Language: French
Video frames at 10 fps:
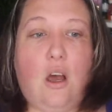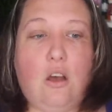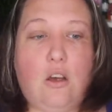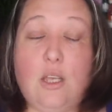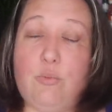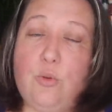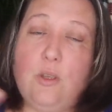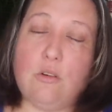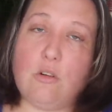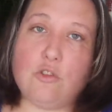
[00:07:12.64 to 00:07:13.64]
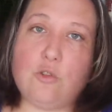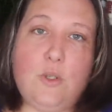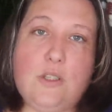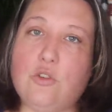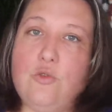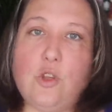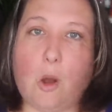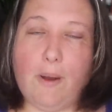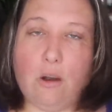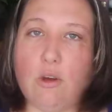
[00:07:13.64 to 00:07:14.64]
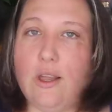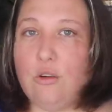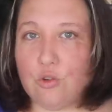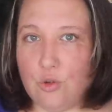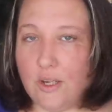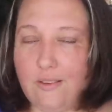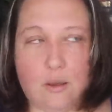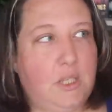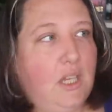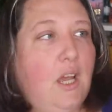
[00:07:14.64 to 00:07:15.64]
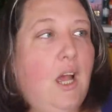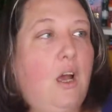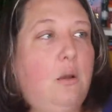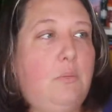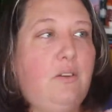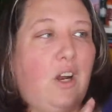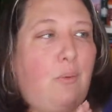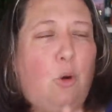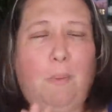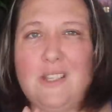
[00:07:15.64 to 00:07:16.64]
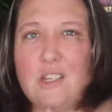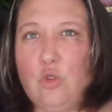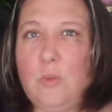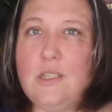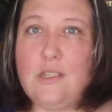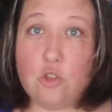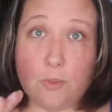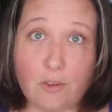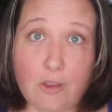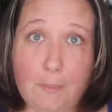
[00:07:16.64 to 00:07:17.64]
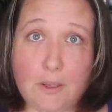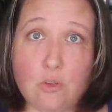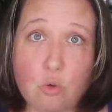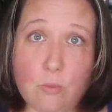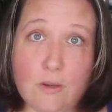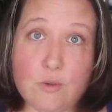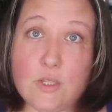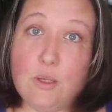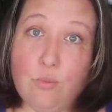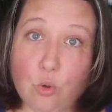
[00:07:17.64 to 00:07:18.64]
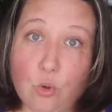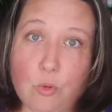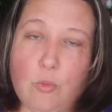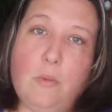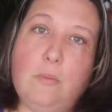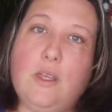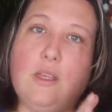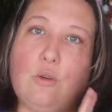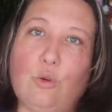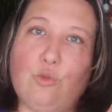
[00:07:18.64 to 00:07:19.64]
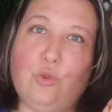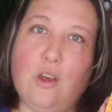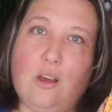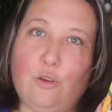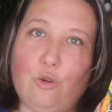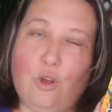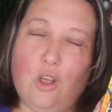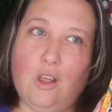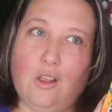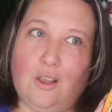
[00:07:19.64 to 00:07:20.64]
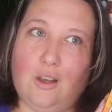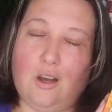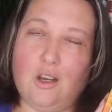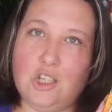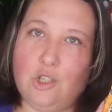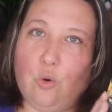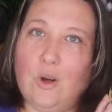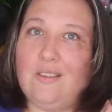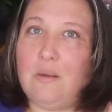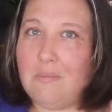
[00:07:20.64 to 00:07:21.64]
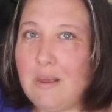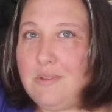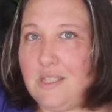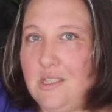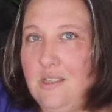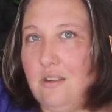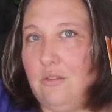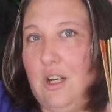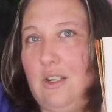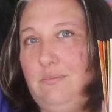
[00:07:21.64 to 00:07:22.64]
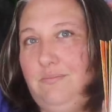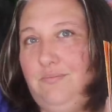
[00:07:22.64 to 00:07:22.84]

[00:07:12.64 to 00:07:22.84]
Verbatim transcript: Euh, et puis ensuite, je vous en reparlerai quand je l'aurai terminé. Mais voilà, pour pas dire de bêtises, je préfère pas trop m'avancer pour le moment. Mais euh, en tout cas, oh, j'ai trop hâte. Même si, voilà.